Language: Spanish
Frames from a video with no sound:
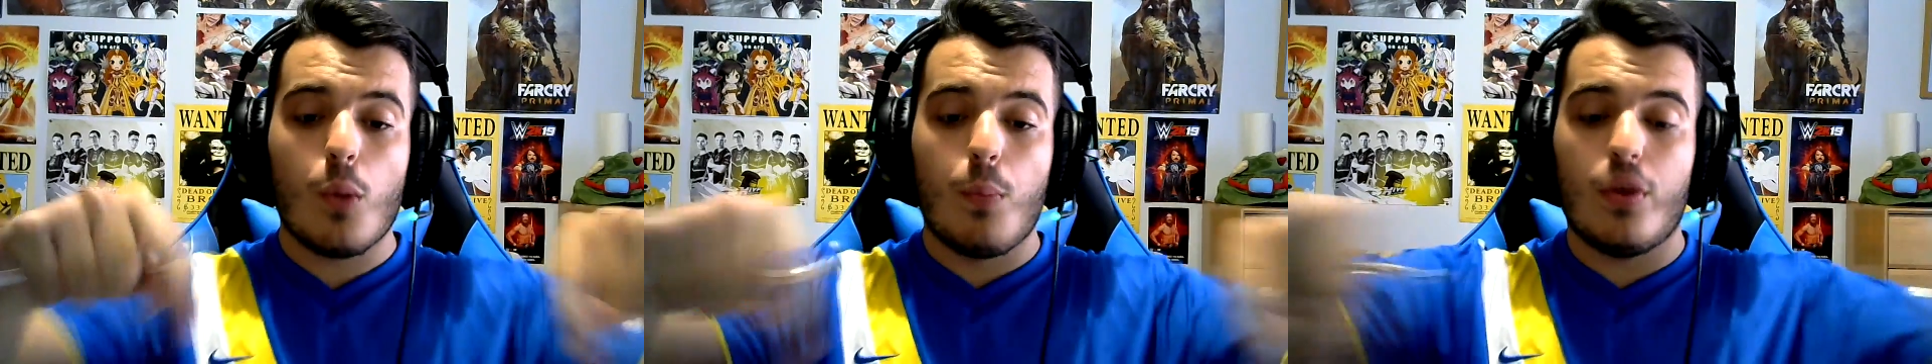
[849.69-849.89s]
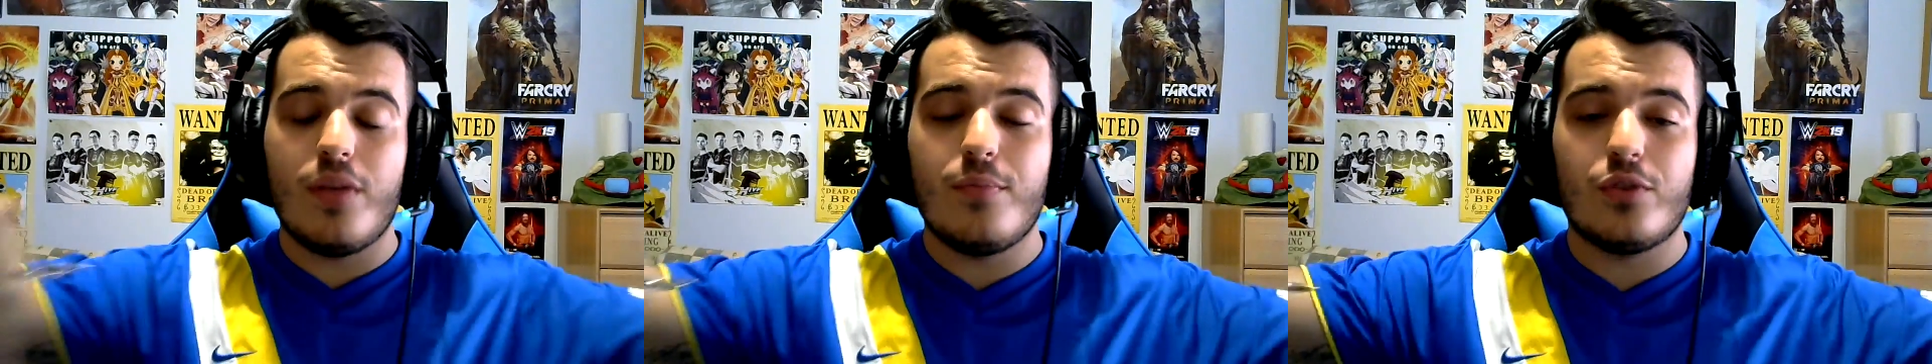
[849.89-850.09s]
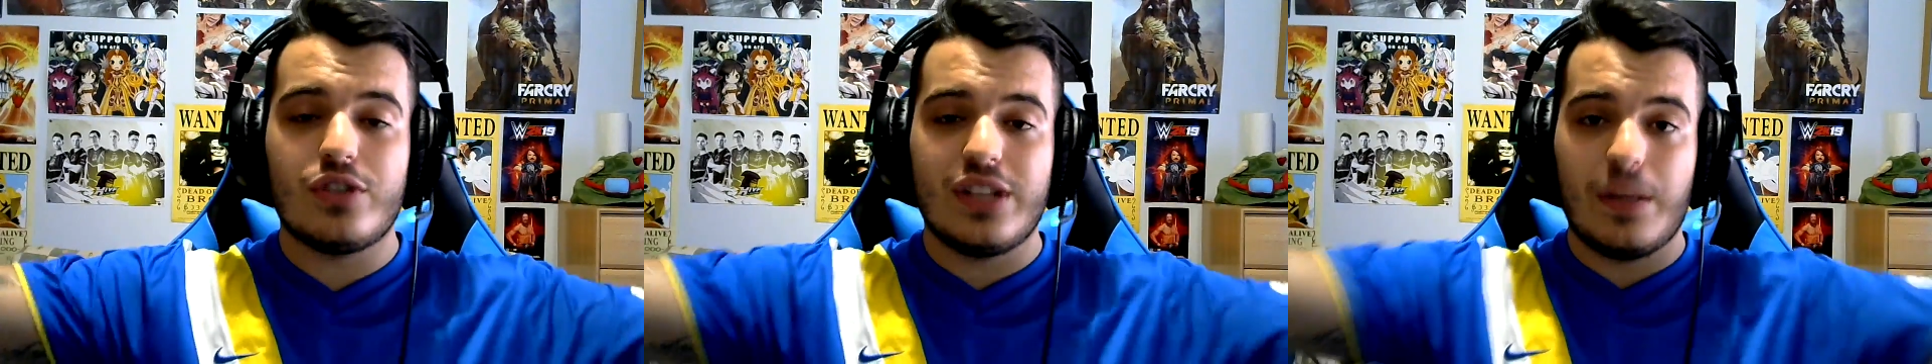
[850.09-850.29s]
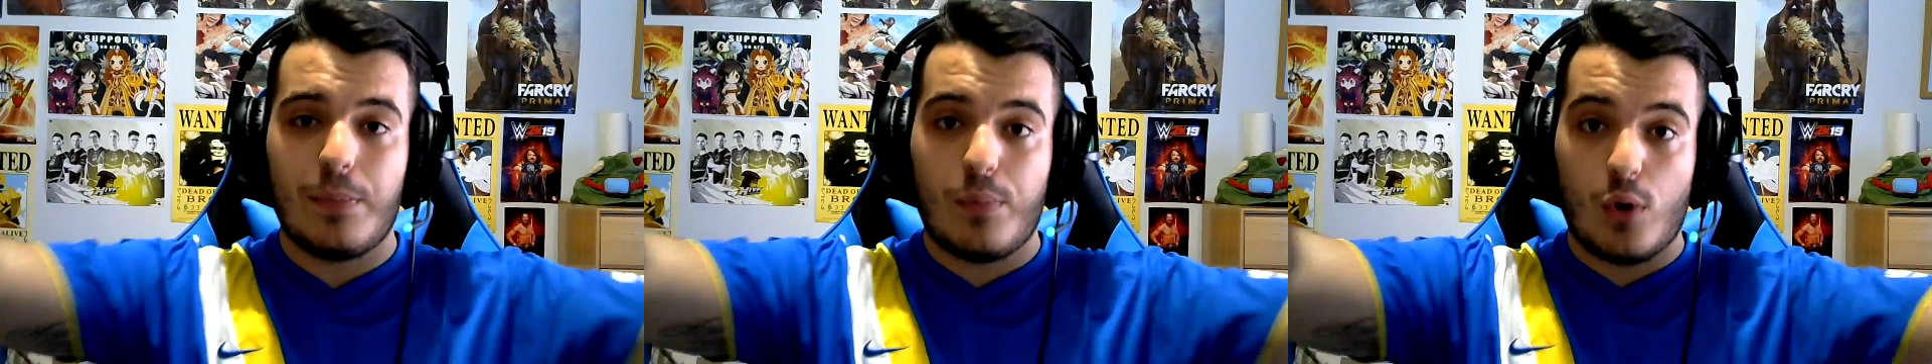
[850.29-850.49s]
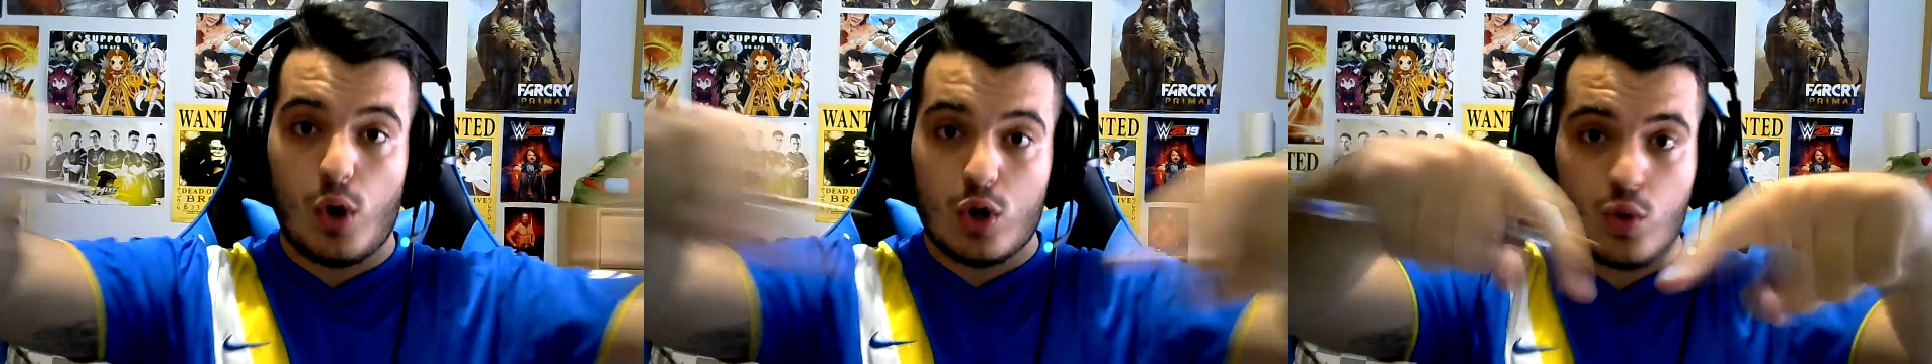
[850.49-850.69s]
Podemos ir
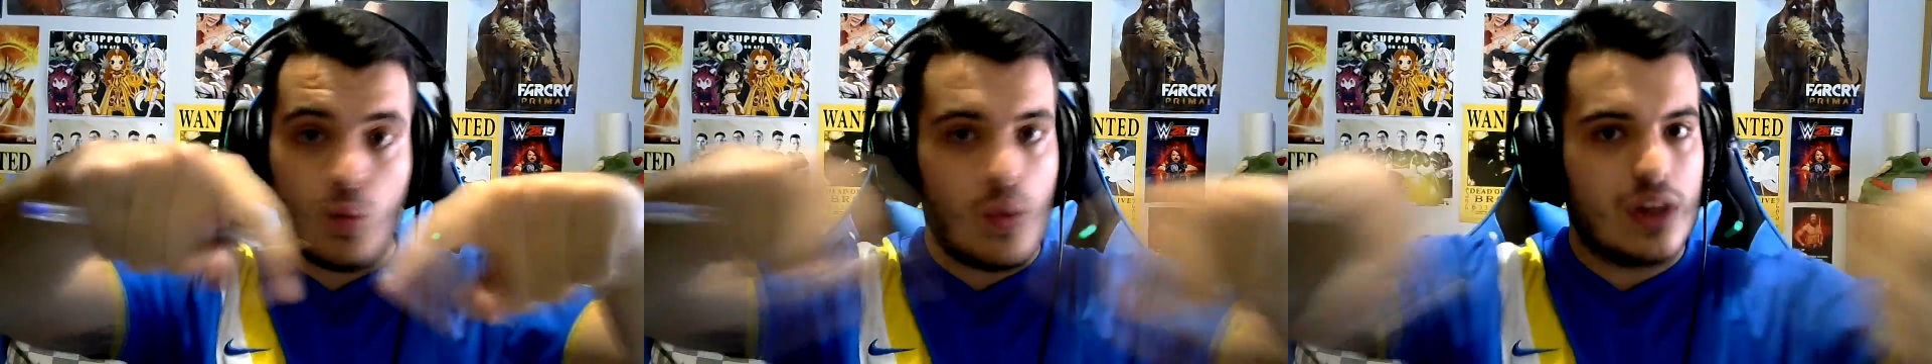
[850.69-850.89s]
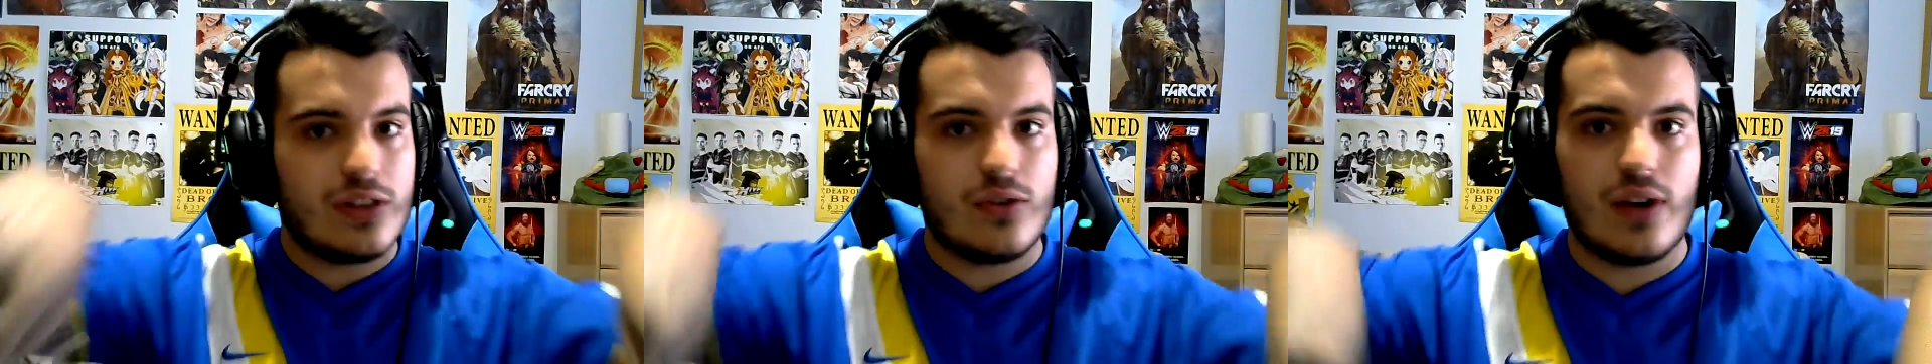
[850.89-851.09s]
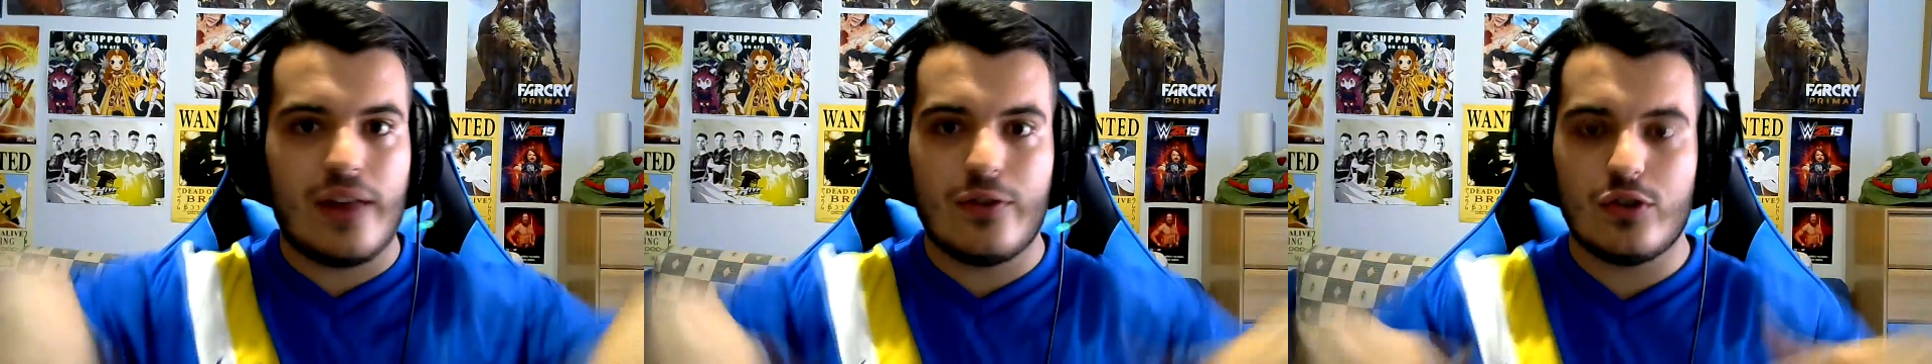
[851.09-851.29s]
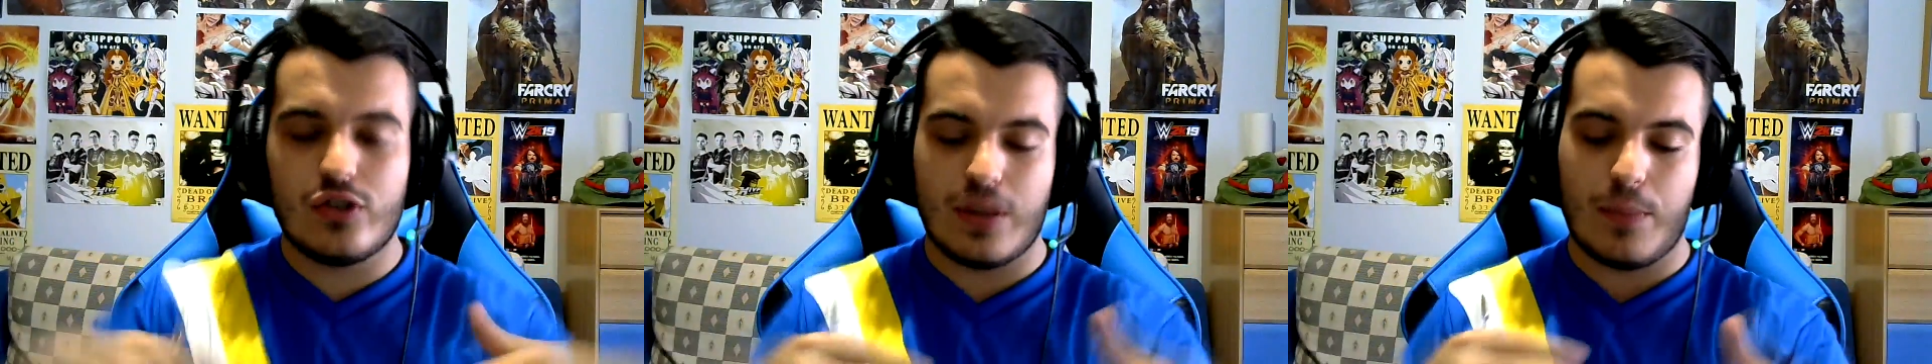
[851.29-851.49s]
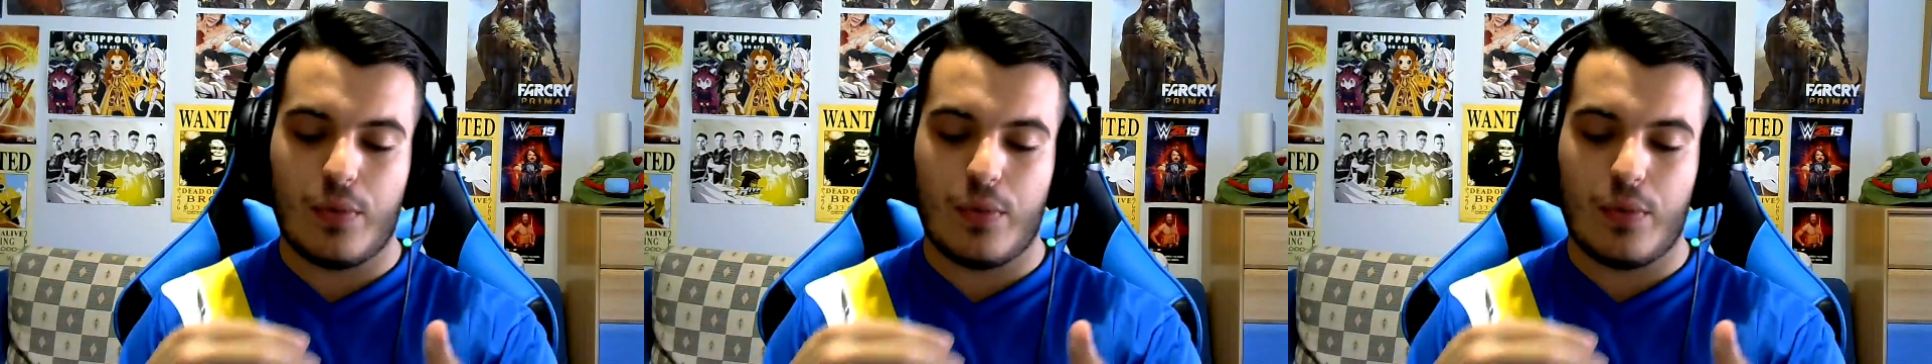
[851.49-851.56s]
por los cuatro lados, o sea,